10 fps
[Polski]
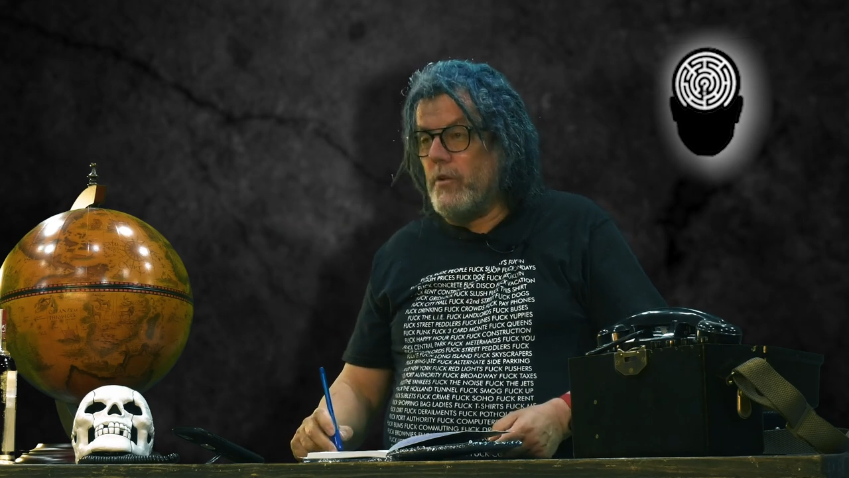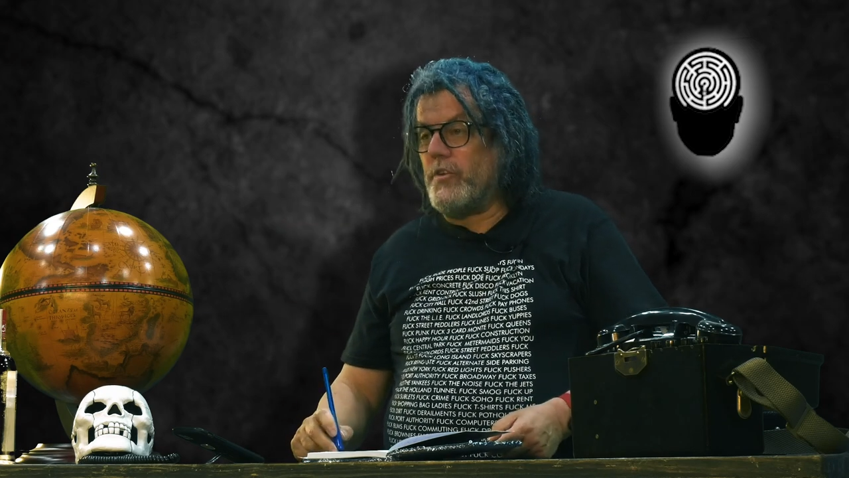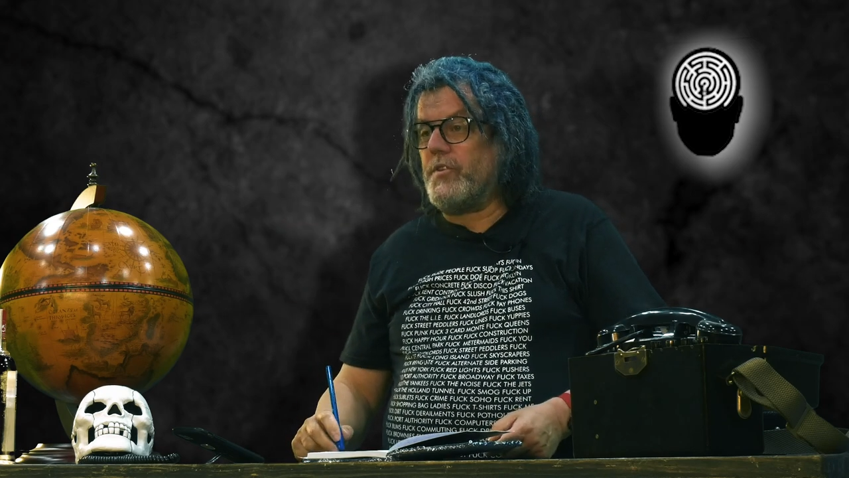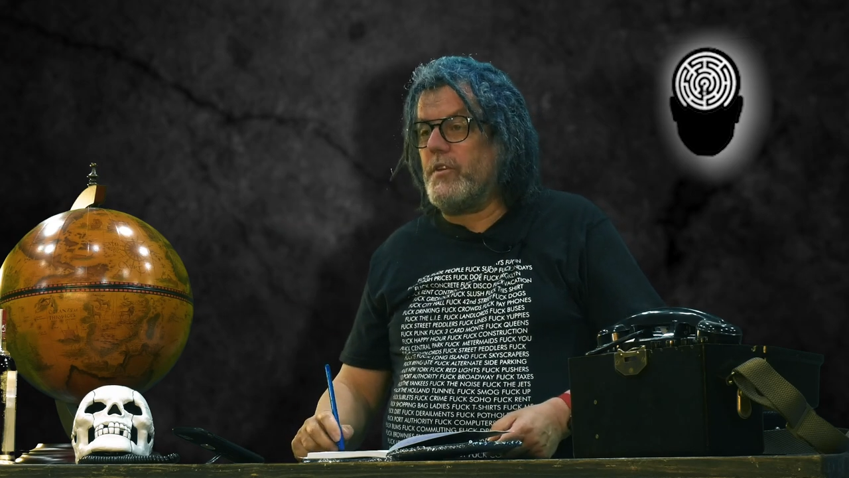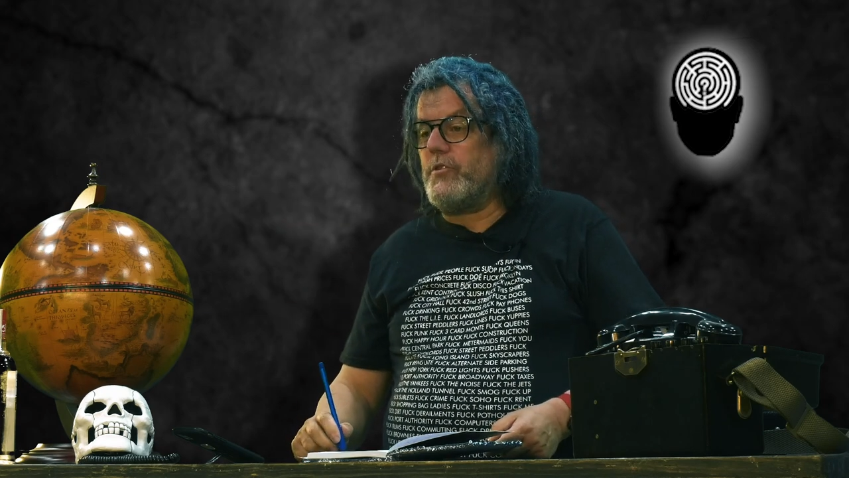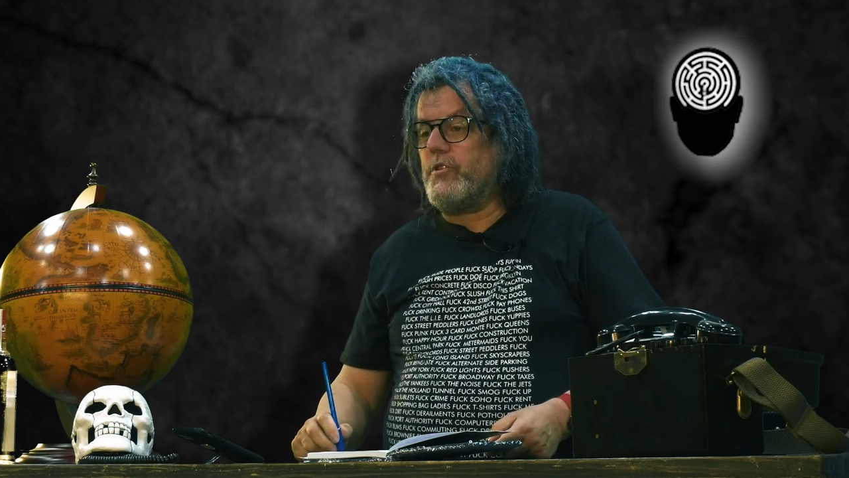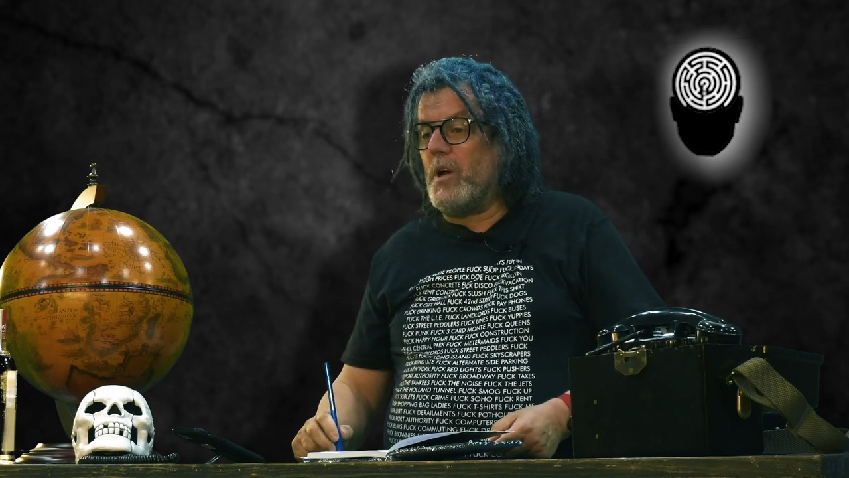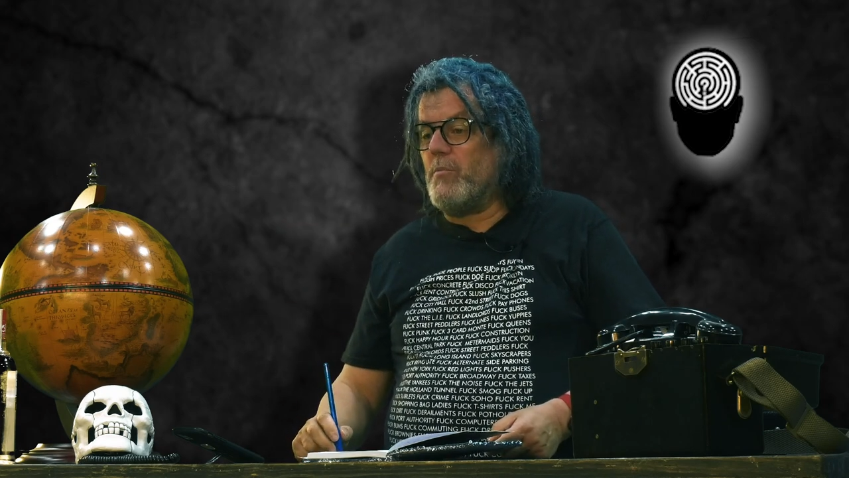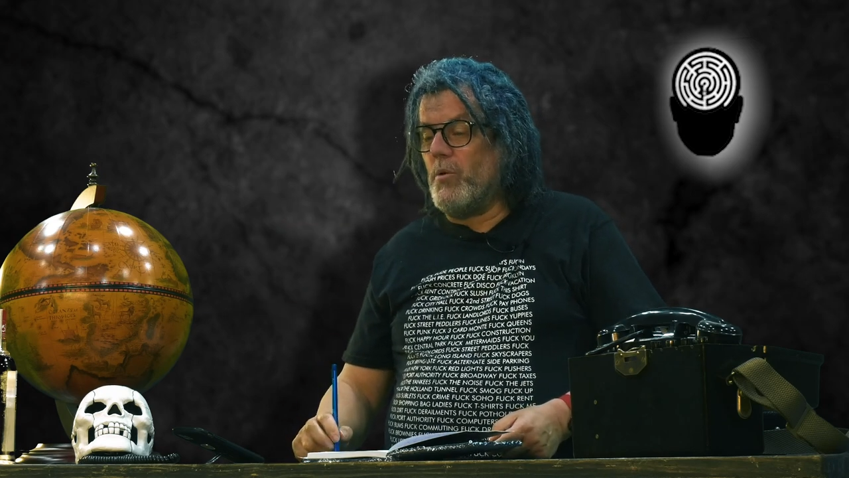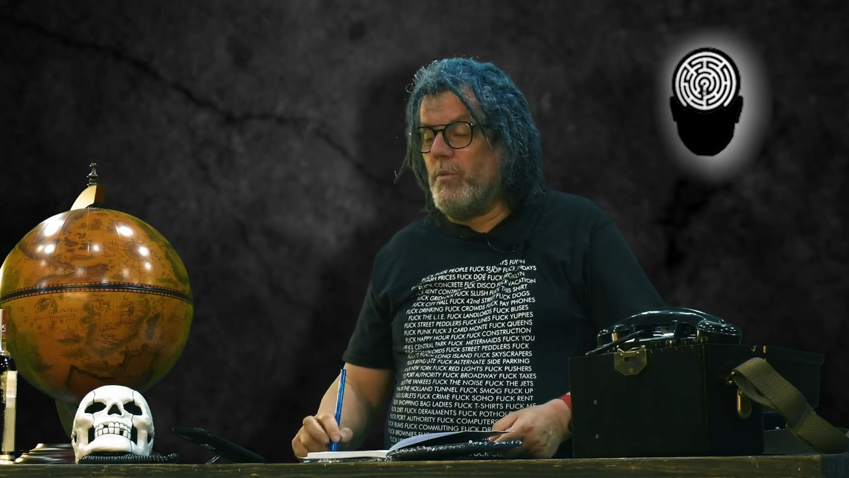zastanowić się,
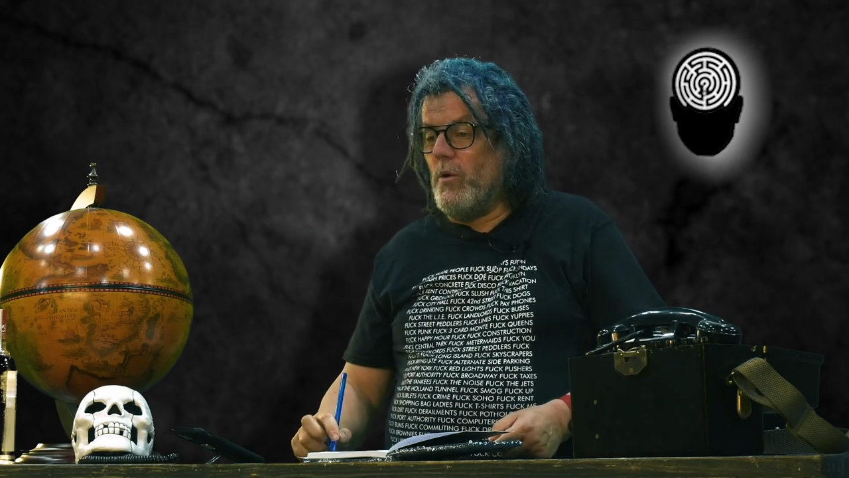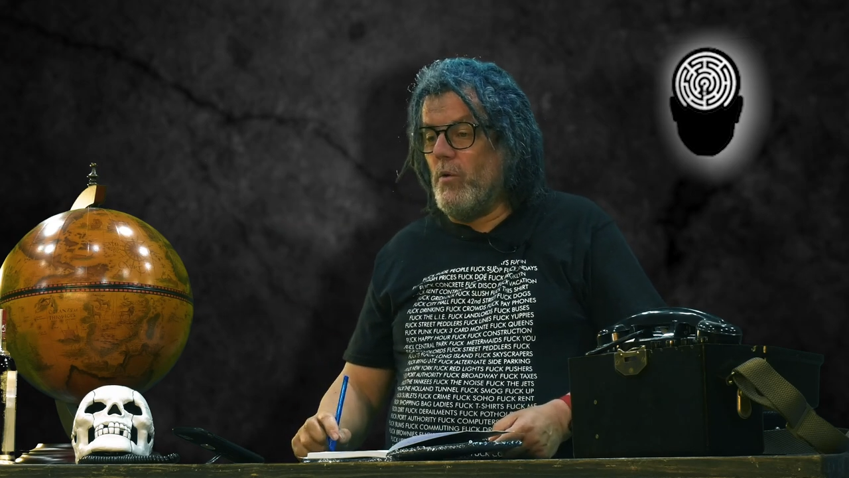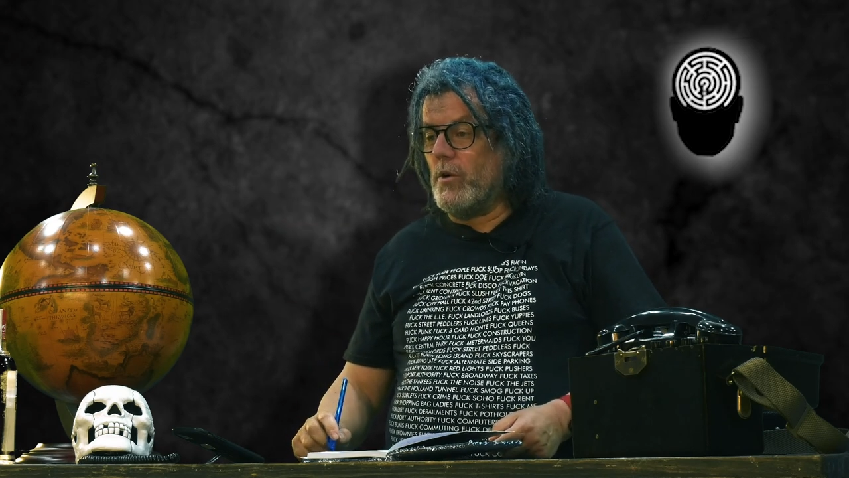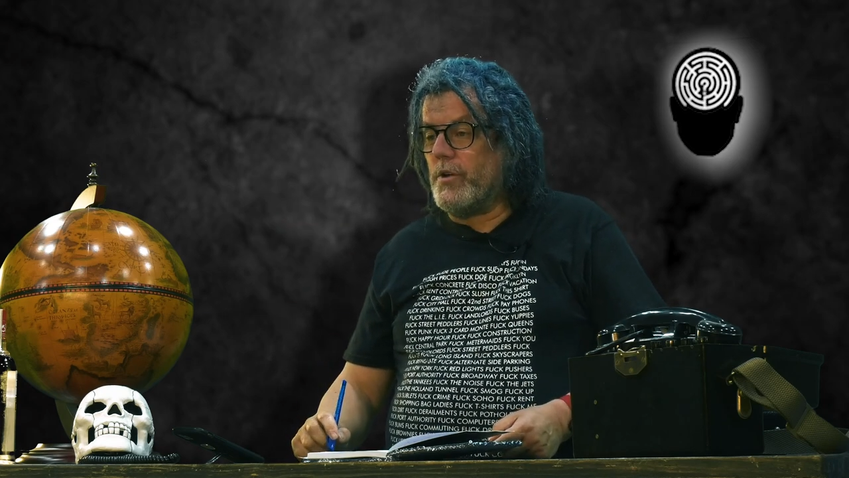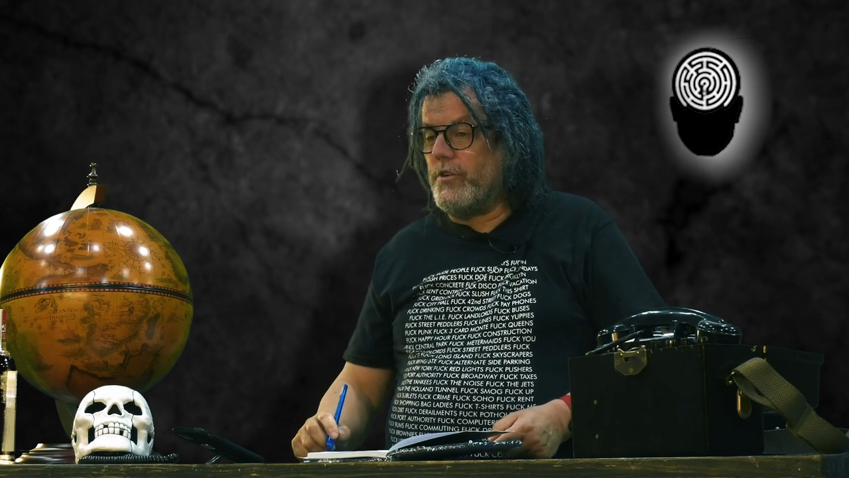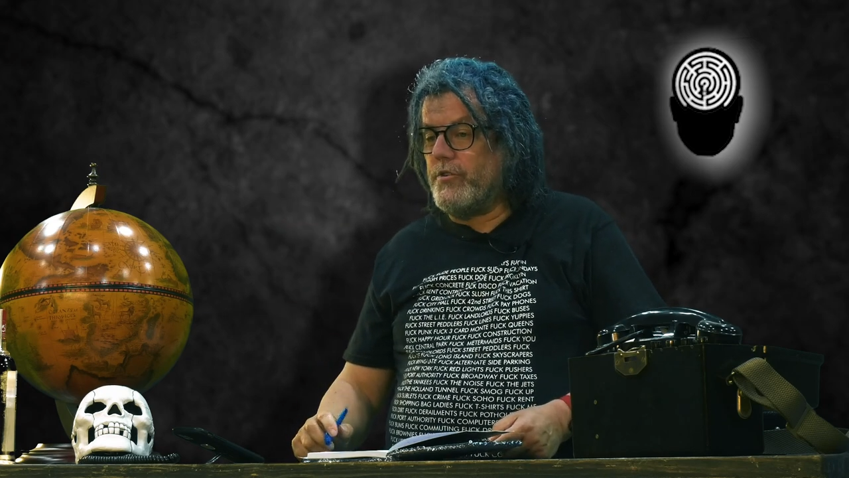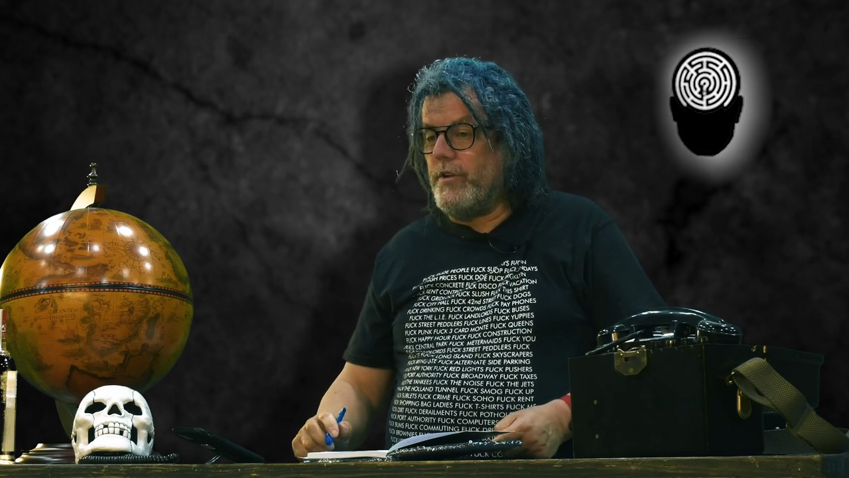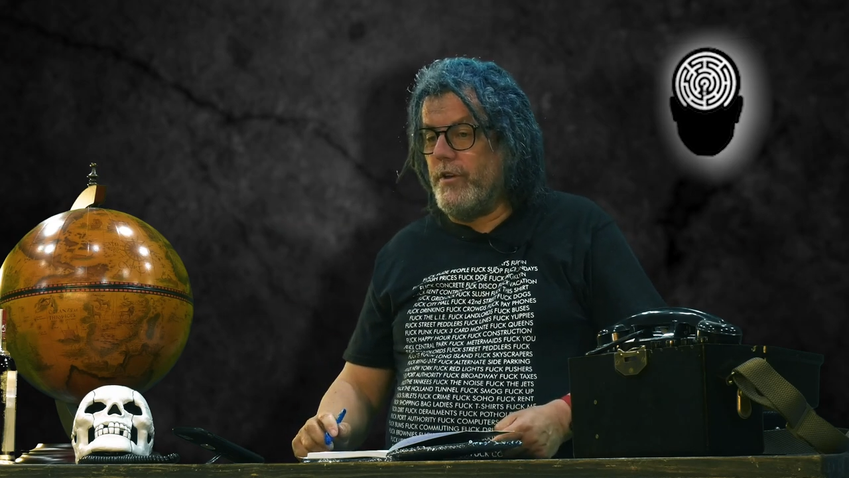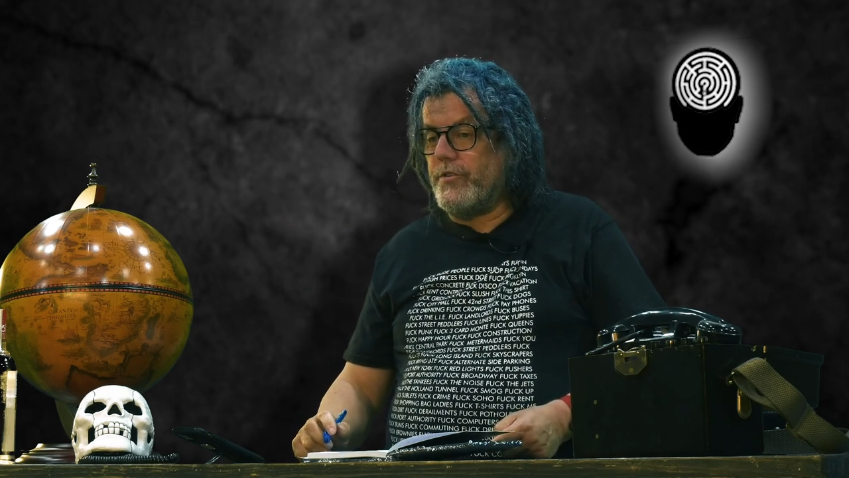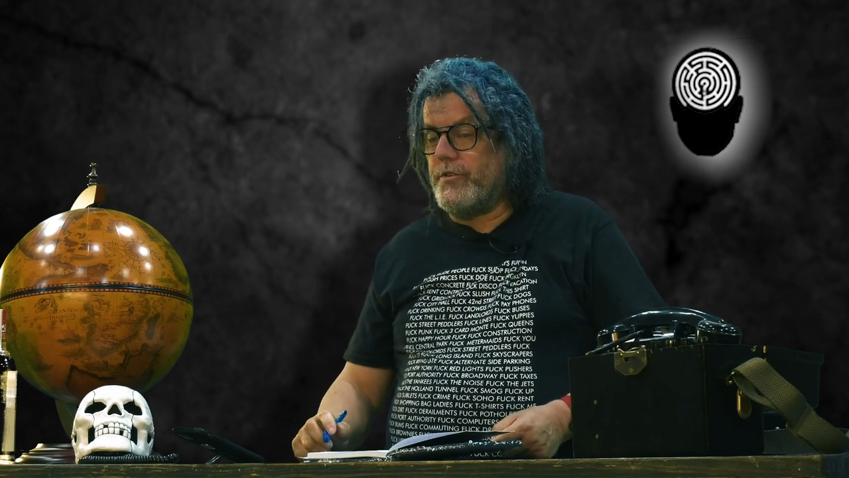jak mógłby
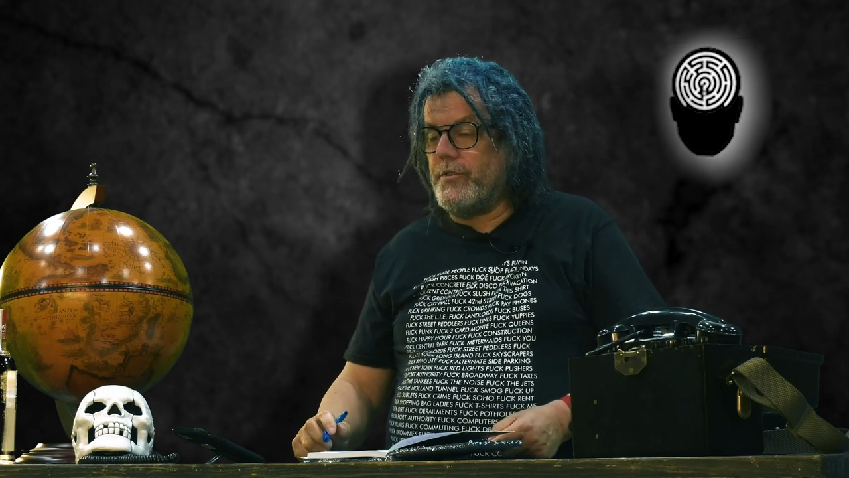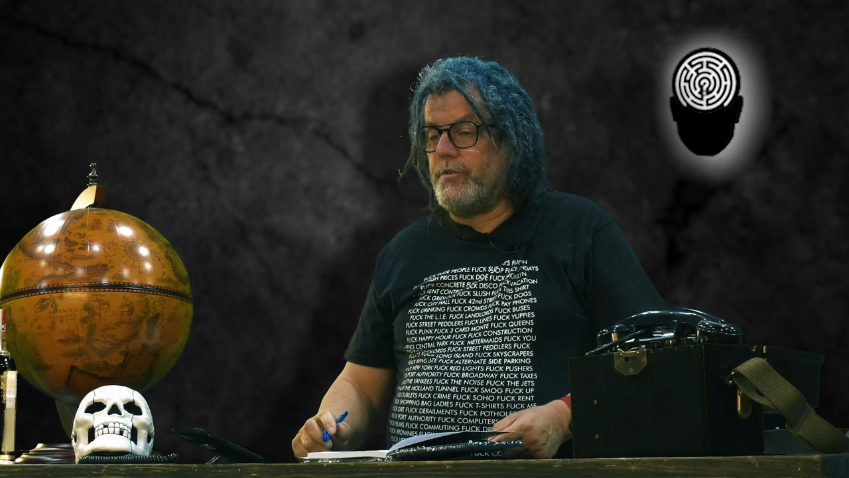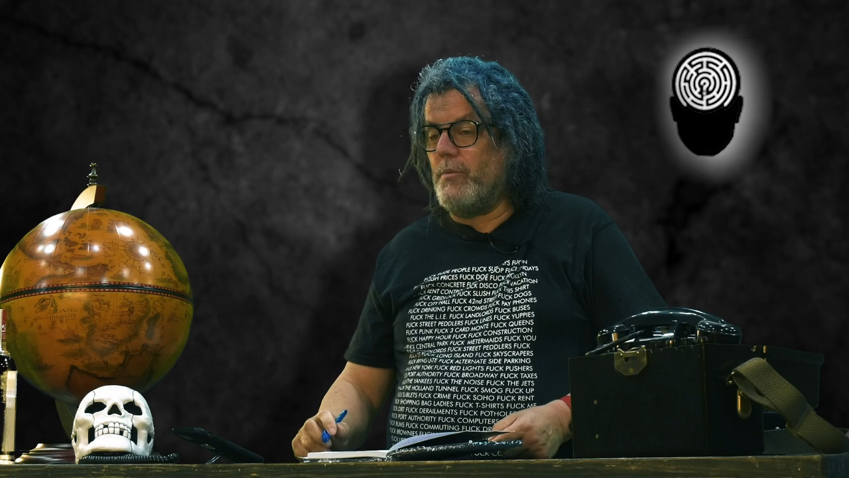ukryć list.